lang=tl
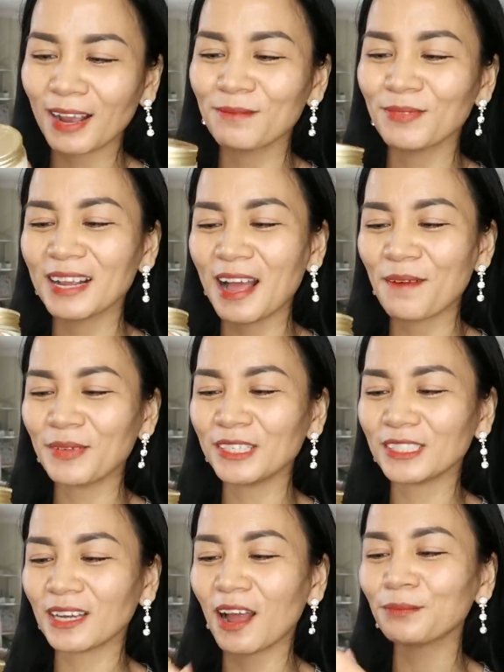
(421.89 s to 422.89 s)
para
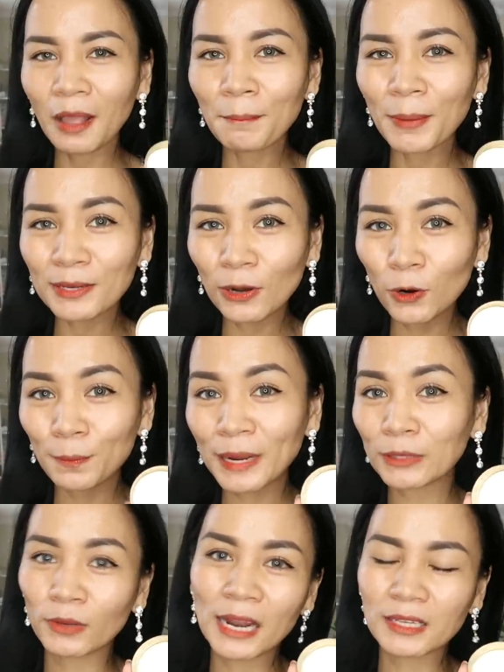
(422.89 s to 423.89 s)
magamit siya. Pag
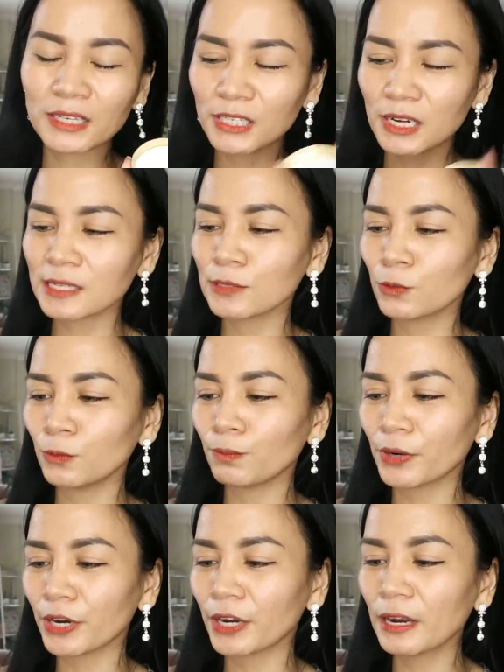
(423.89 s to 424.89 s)
open, wala din siyang
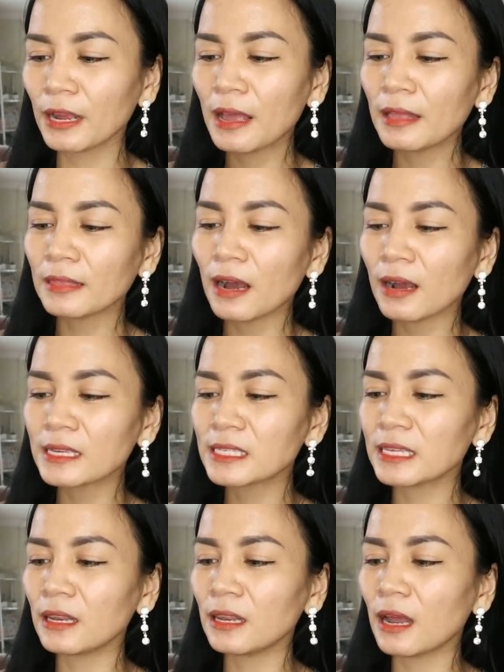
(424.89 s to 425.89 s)
scooper.
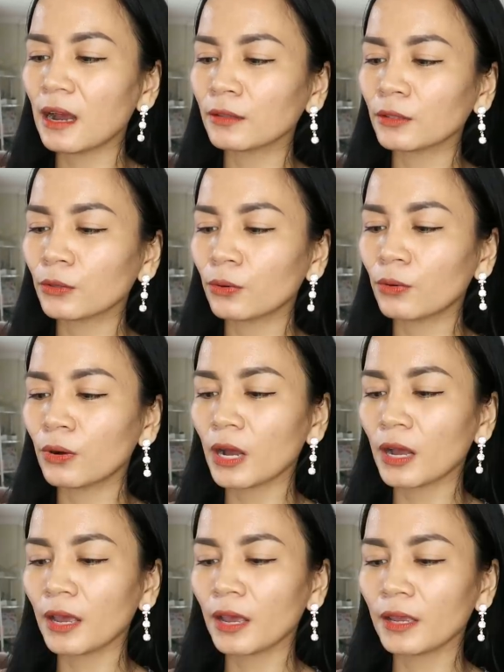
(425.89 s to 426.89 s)
Nakasil lang to.
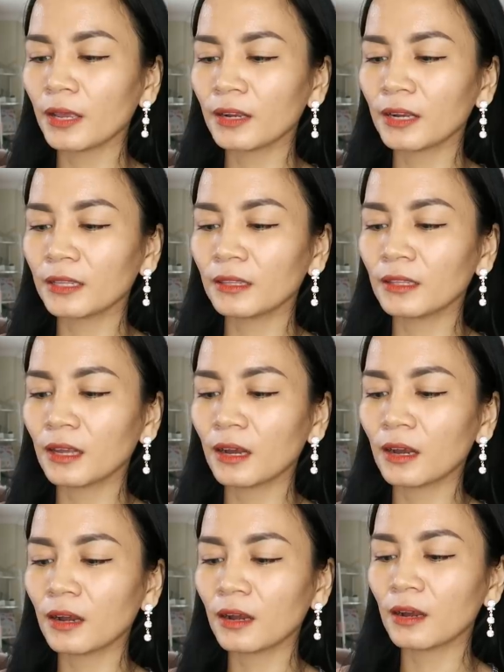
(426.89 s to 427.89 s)
Ay, ang
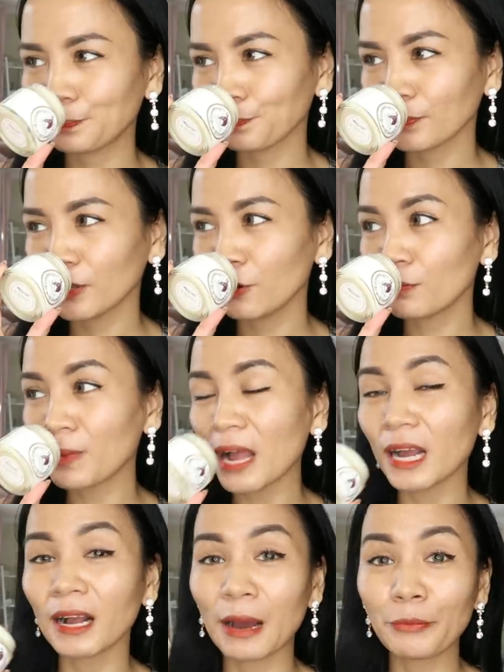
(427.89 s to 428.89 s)
ganda yung
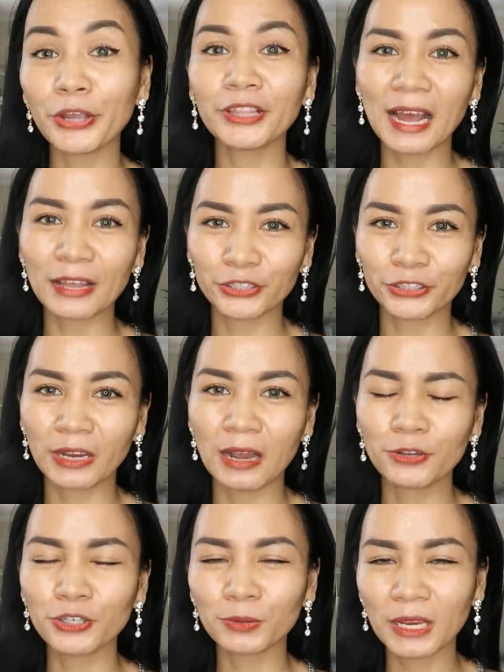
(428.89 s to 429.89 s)
parang amoy
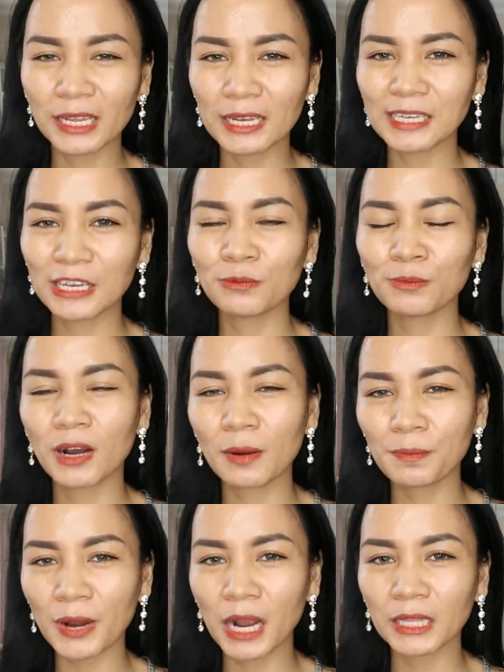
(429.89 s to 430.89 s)
natural. Usually kasi yung
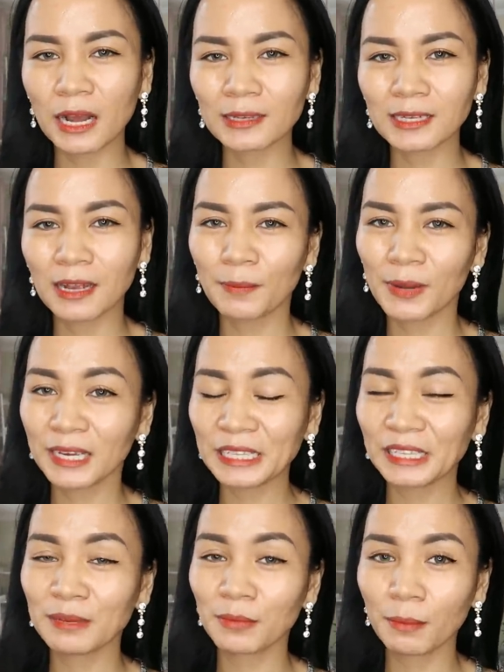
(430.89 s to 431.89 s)
mga products, kapag
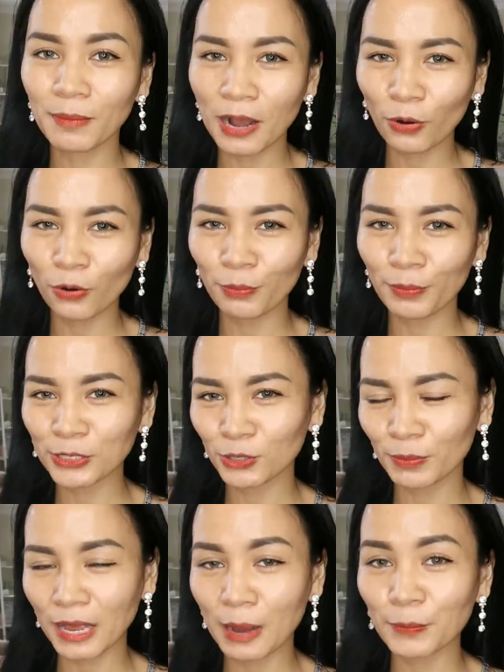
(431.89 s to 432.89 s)
hindi mabango,
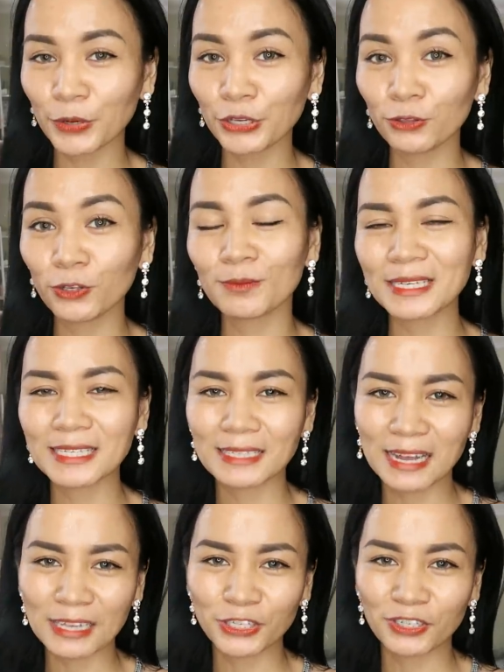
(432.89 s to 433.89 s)
medyo may amoy, yun yung mas
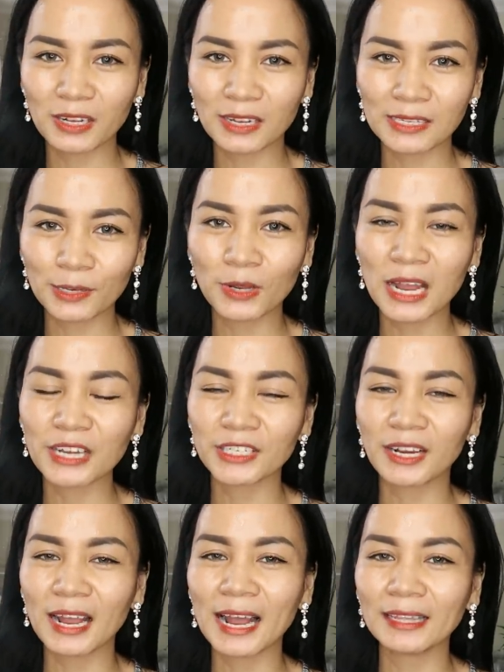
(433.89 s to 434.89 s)
natural kasi wala
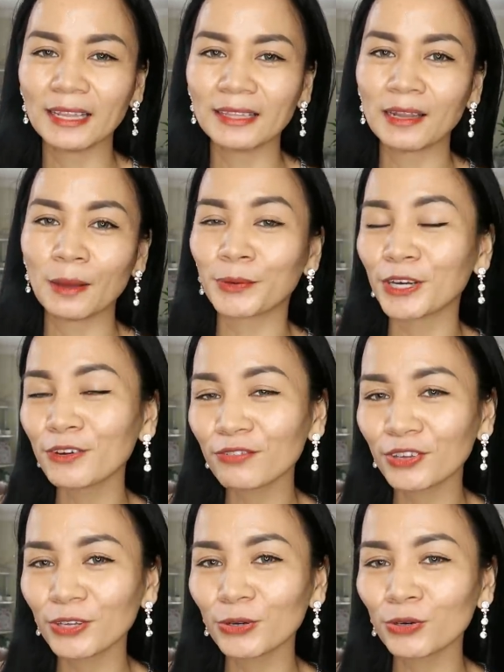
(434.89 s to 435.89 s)
siyang added na
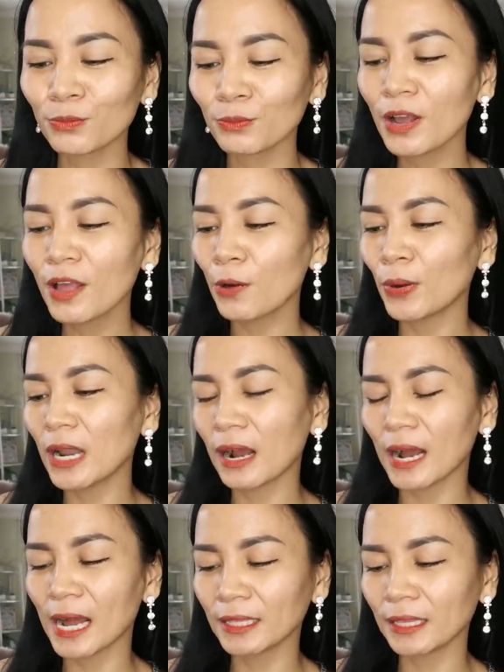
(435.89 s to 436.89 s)
perfume,
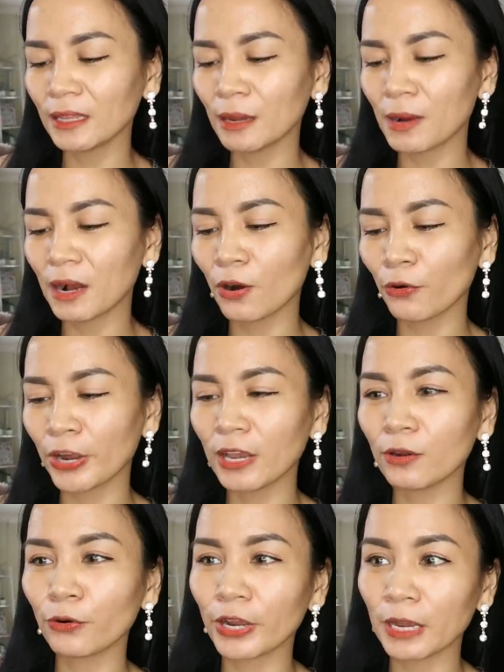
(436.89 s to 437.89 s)
walang added na mga
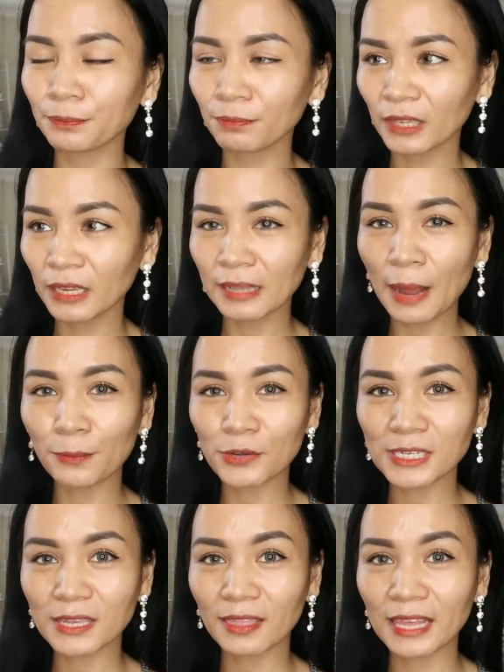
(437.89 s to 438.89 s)
oil-oil.
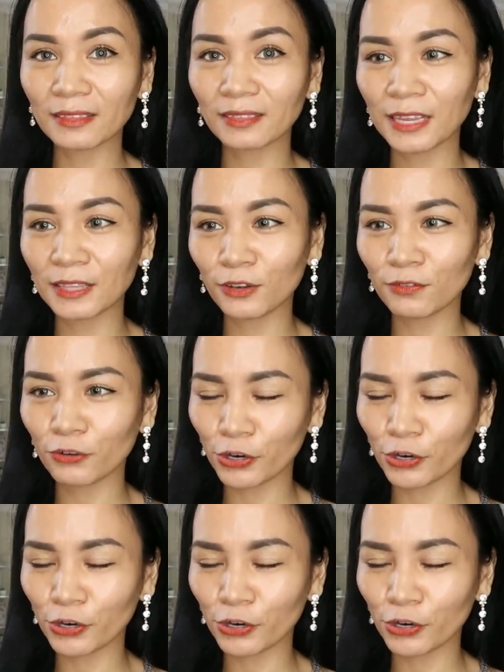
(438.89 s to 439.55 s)
Tapos, thick din yung